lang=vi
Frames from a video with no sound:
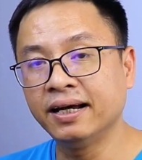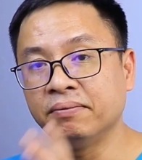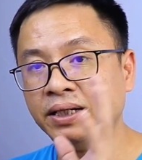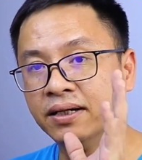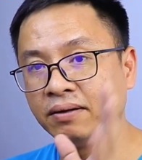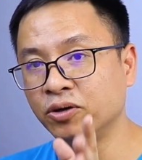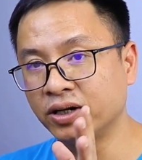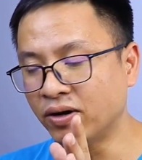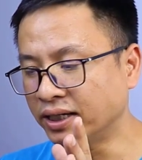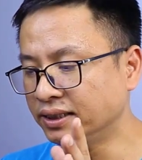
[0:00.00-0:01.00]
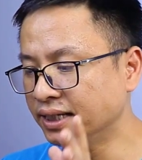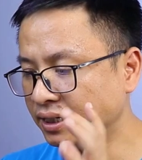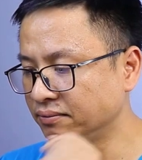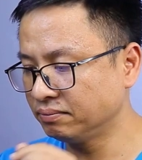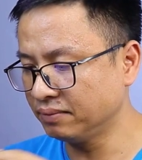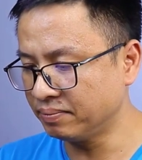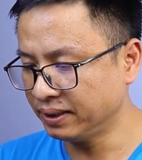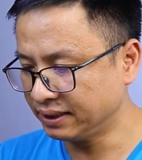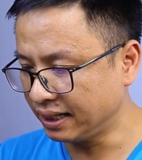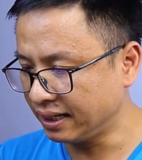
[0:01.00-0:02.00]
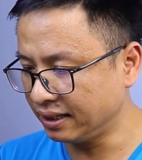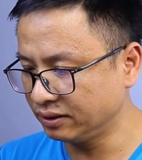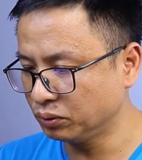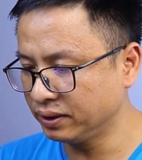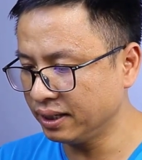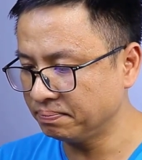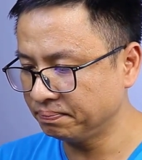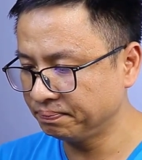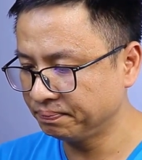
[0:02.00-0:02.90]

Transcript: Thế là mình được một cái đoạn thứ nhất. Bây giờ mình sẽ thu tiếp.